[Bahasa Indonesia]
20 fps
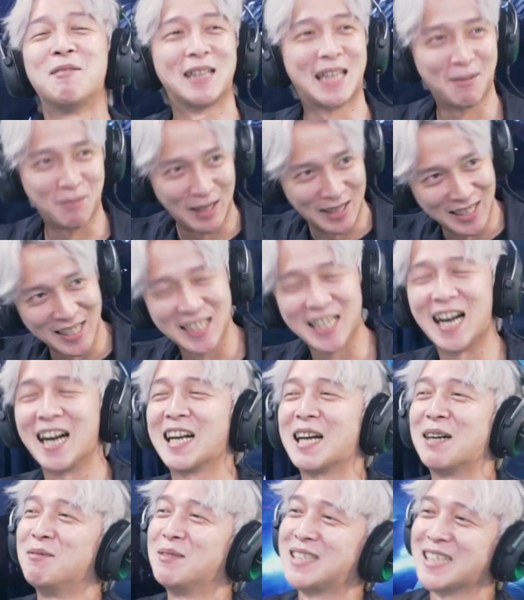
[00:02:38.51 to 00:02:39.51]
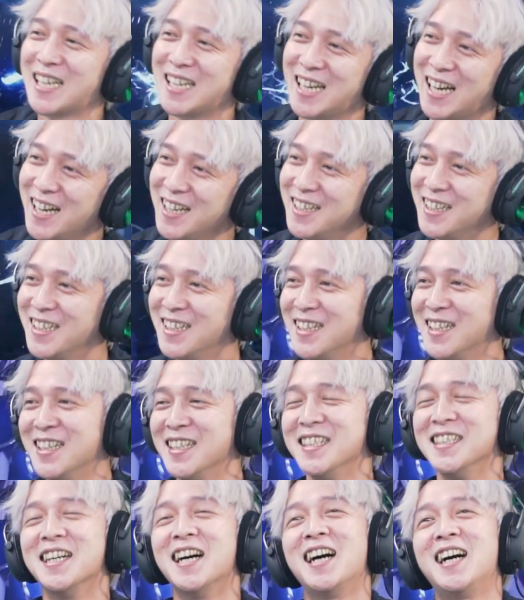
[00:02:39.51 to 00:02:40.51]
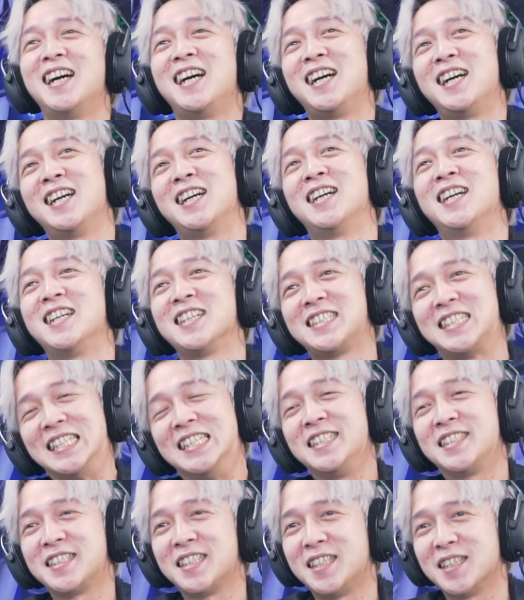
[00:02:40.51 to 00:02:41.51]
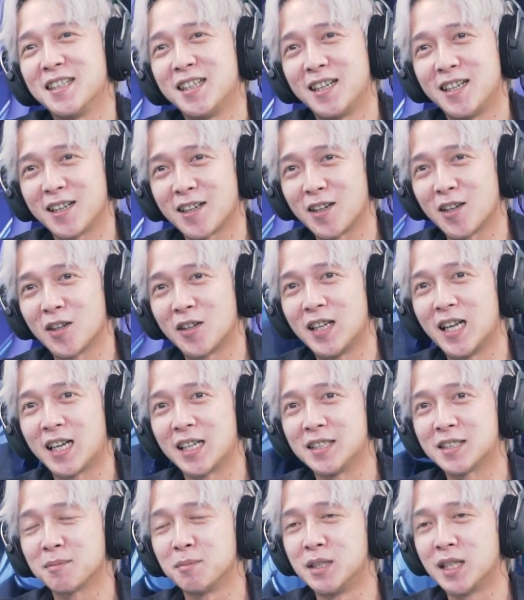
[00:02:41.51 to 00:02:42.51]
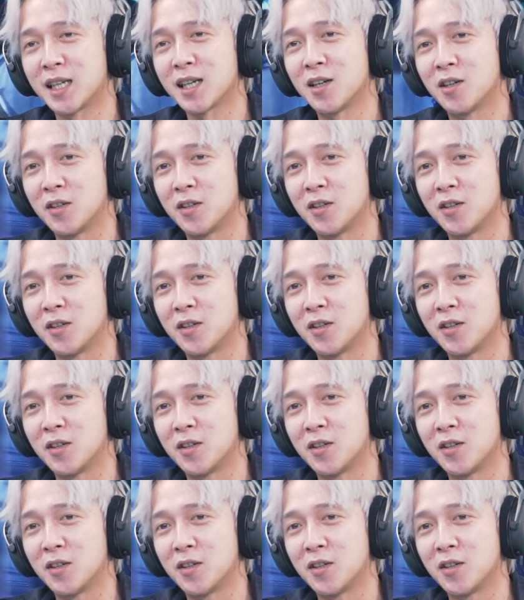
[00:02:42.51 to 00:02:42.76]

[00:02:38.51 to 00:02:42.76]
amit amit ya nggak nggak bercanda uh, gini sih uh, kalau dari sebenarnya